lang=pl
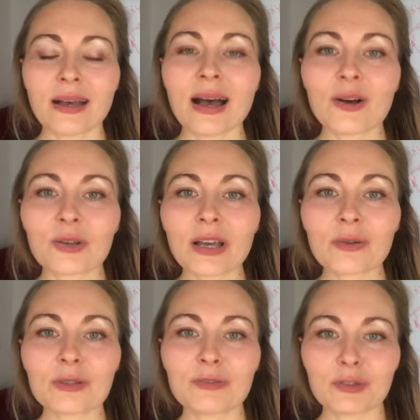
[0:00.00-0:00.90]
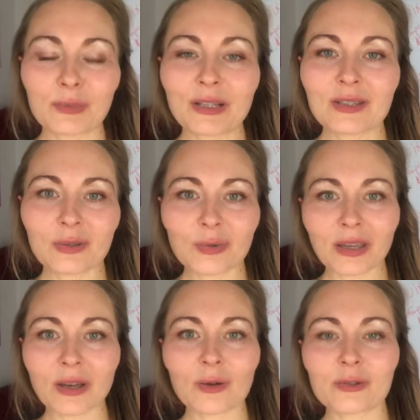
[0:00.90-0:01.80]
A o jaką informację
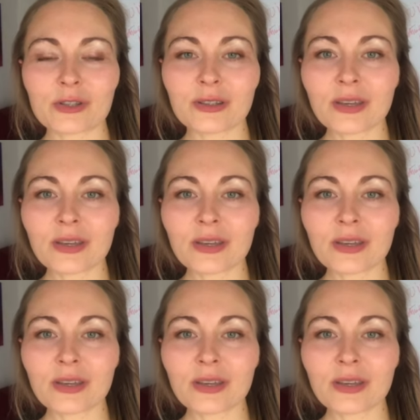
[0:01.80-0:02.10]
tutaj chodzi?